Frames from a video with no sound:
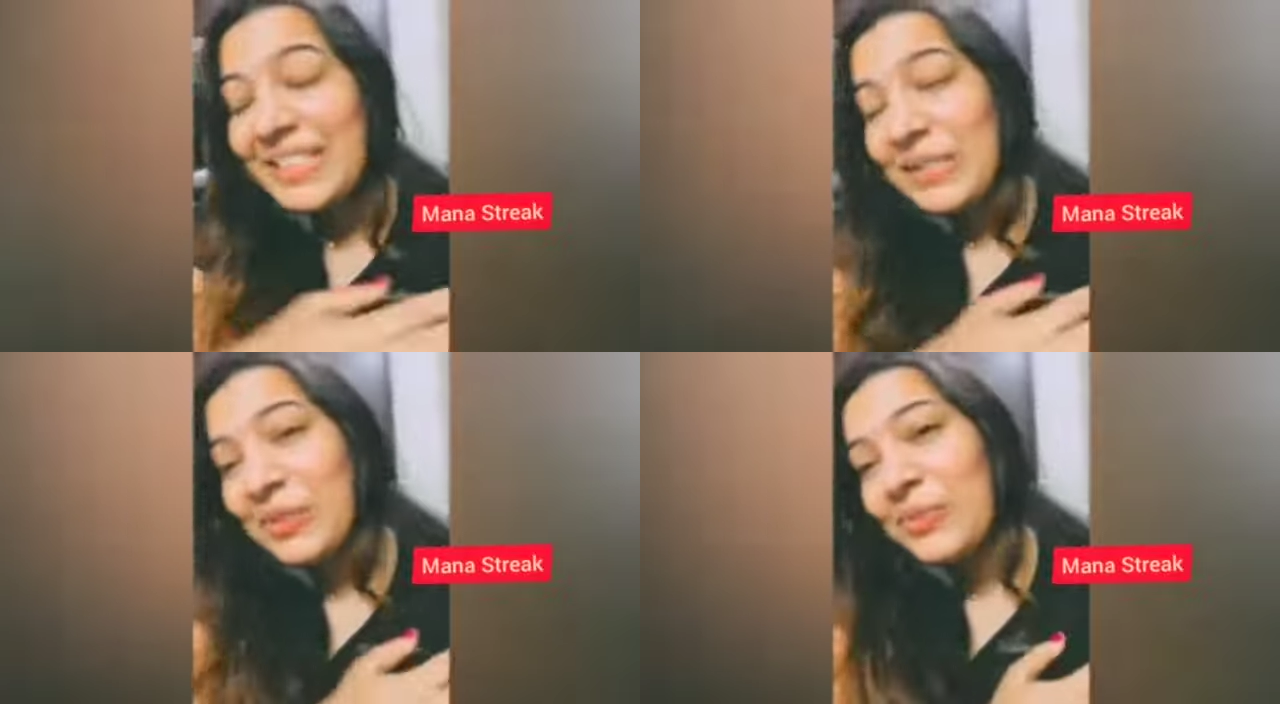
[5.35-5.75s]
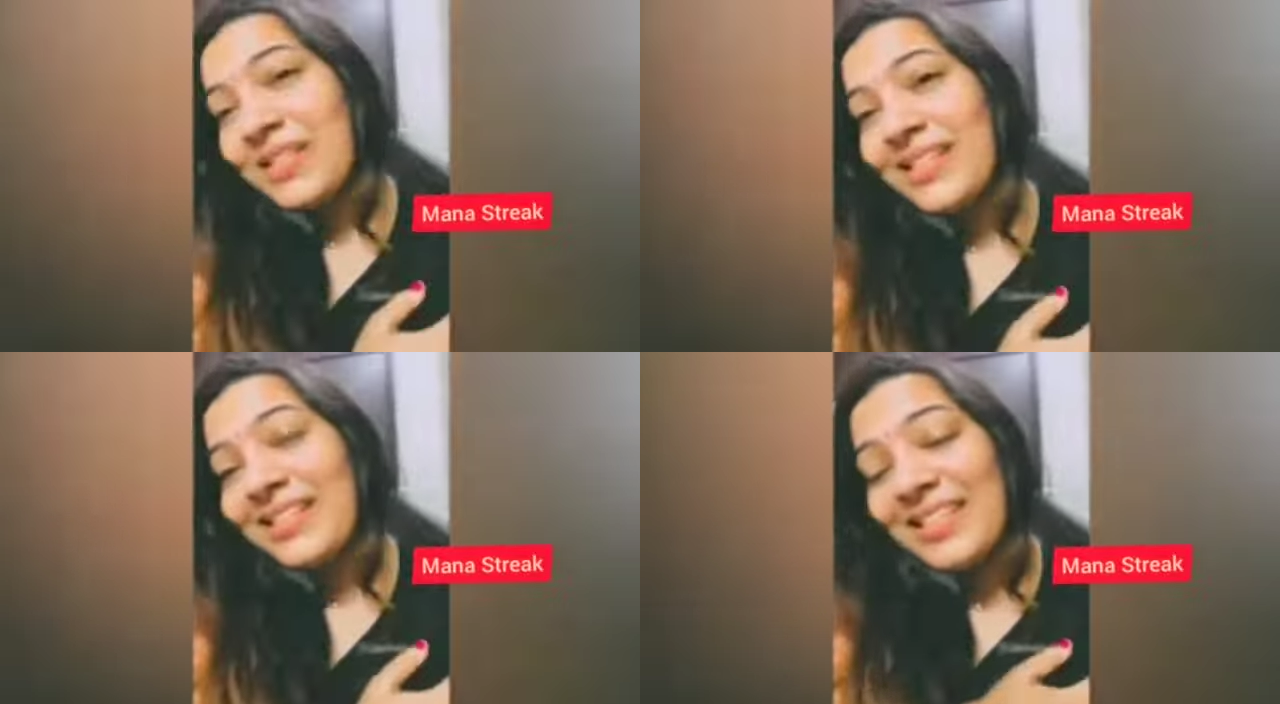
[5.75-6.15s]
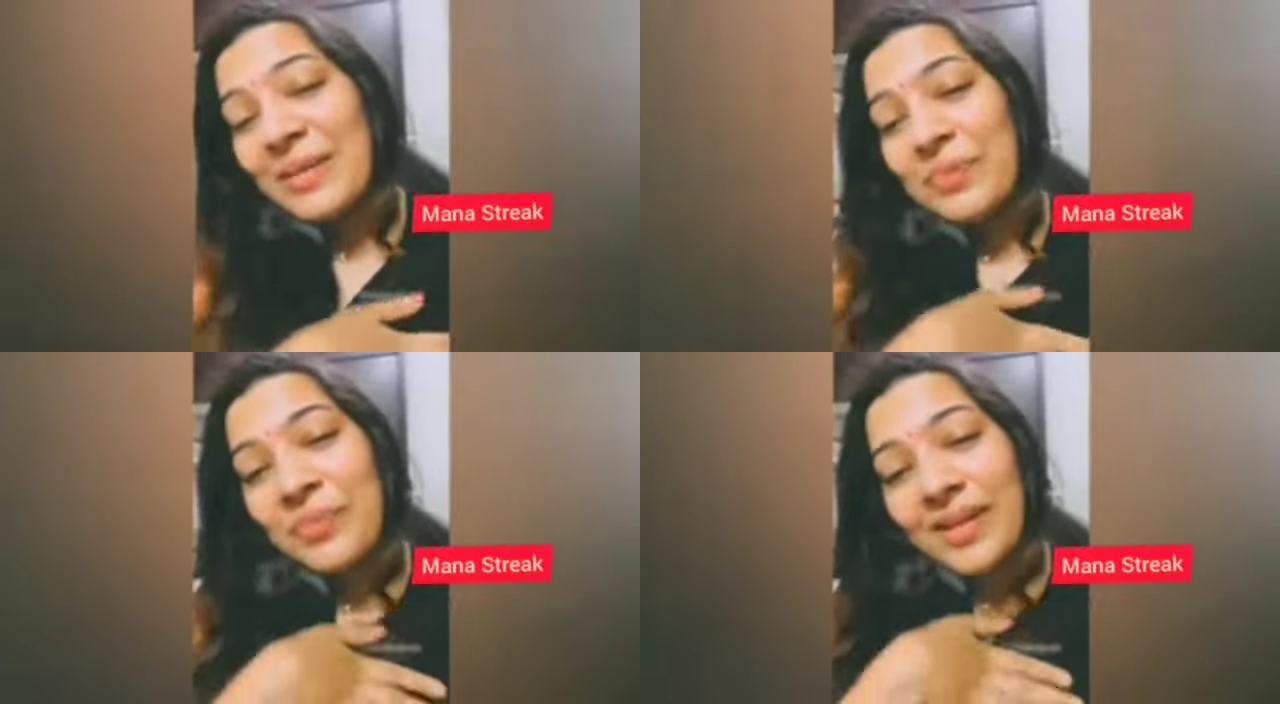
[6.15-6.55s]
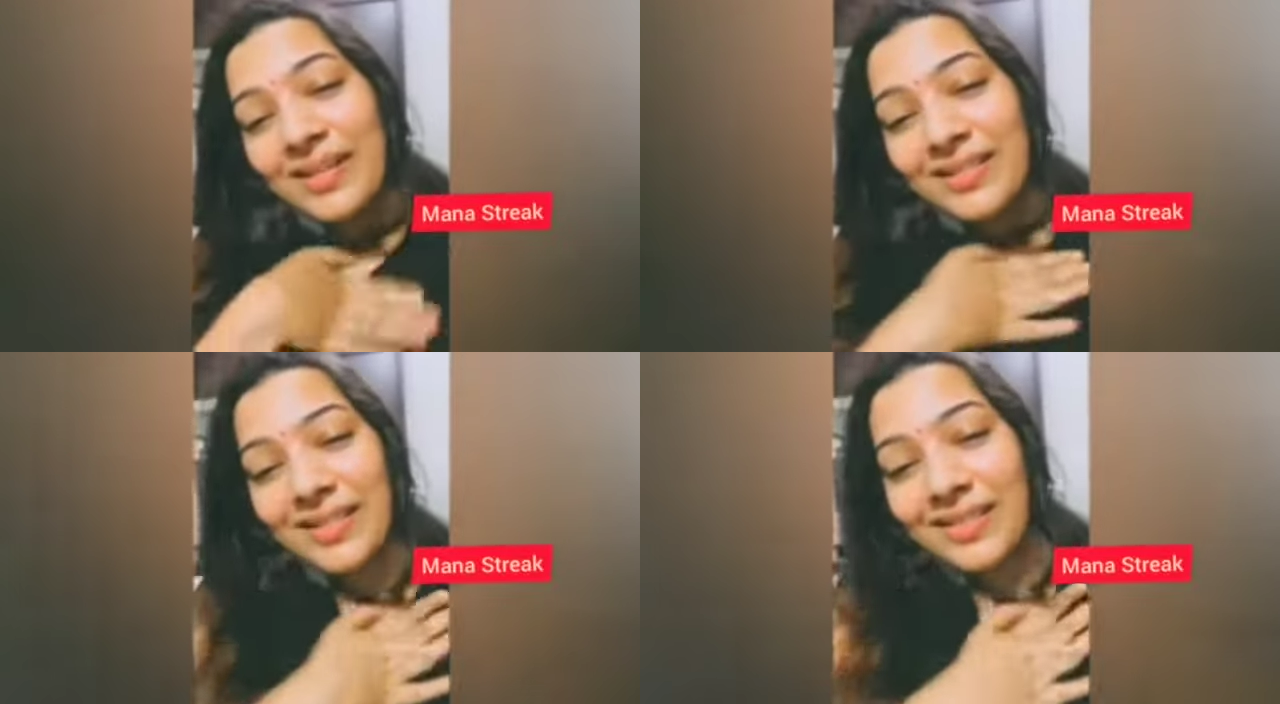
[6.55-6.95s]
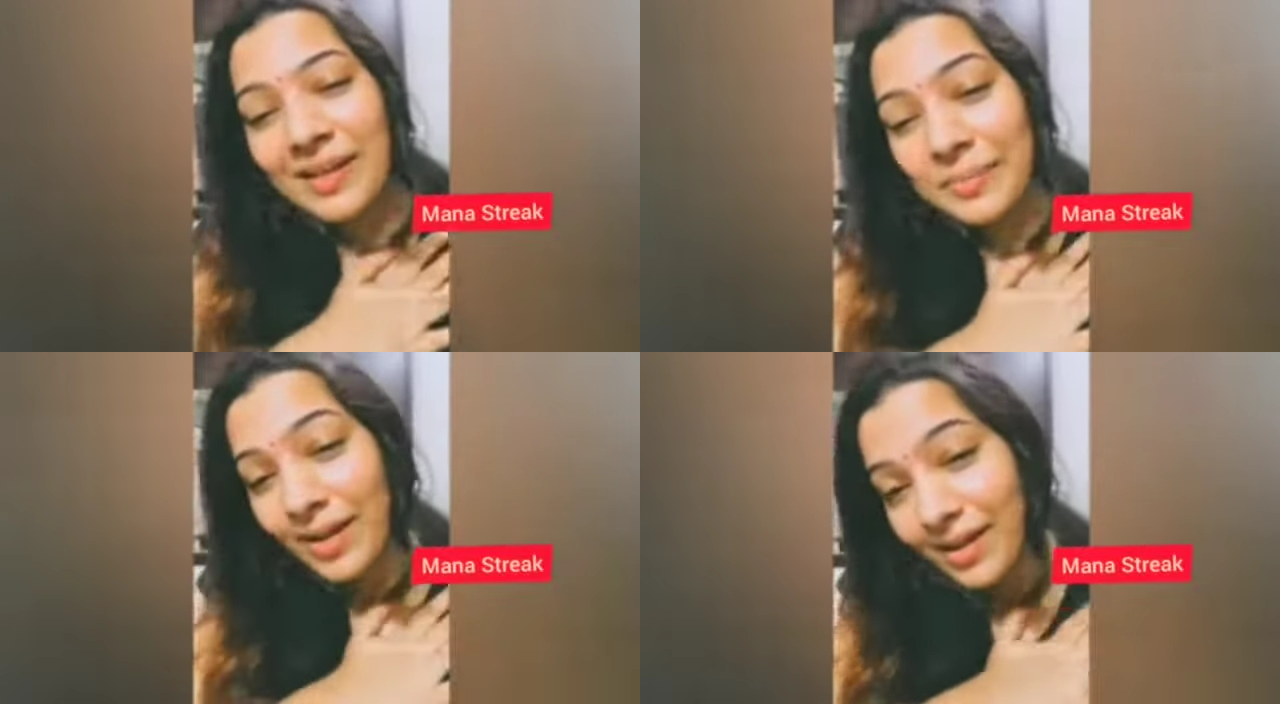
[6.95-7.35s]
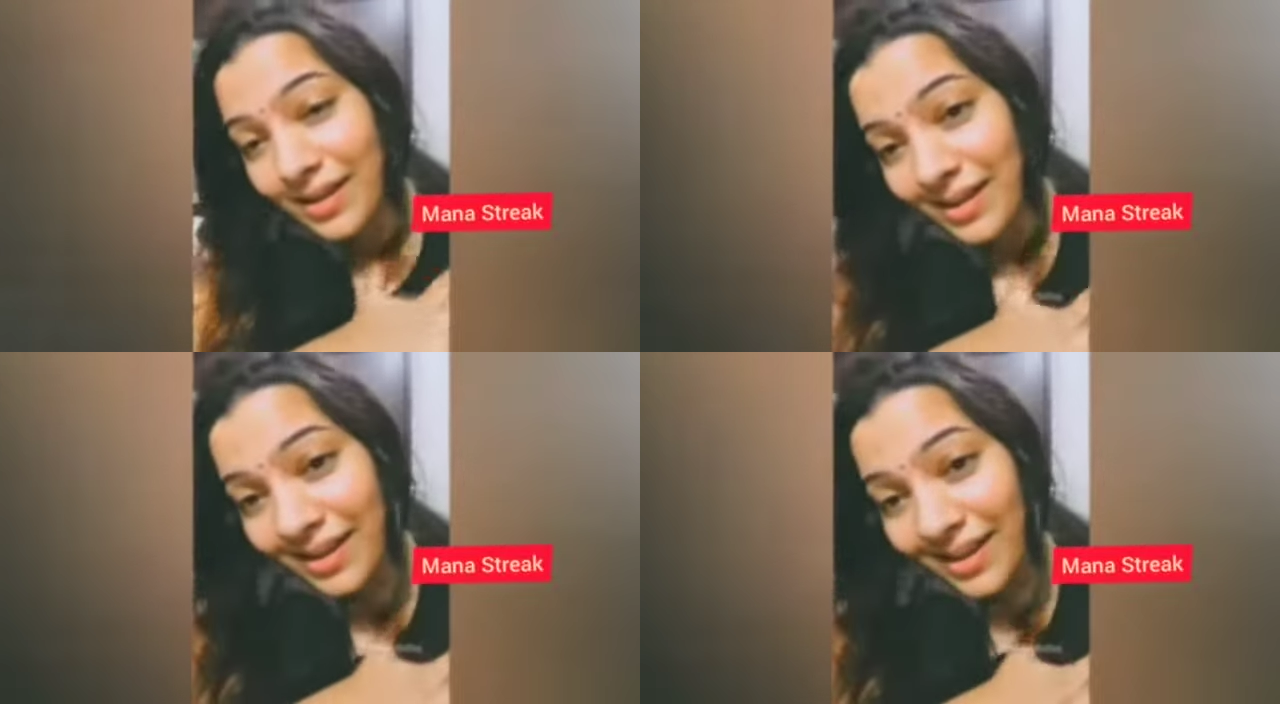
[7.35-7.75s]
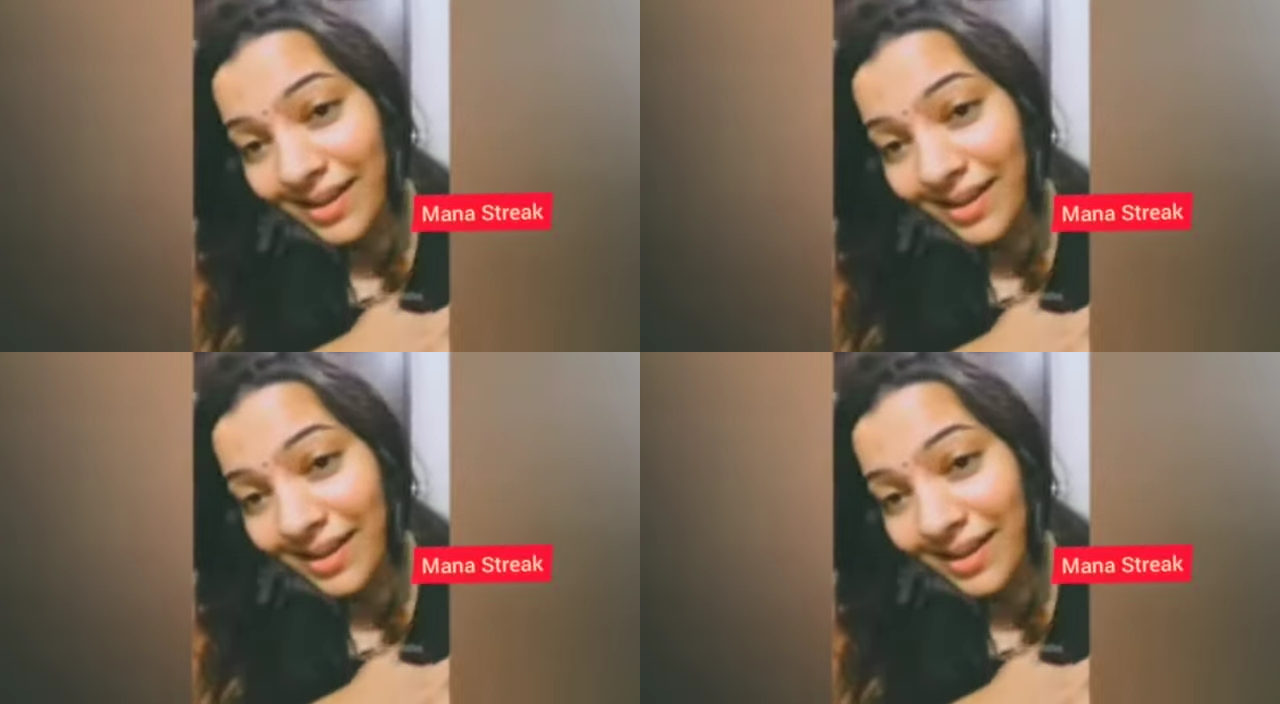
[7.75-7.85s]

చూసినంతసేపు మనసంతా భారంగా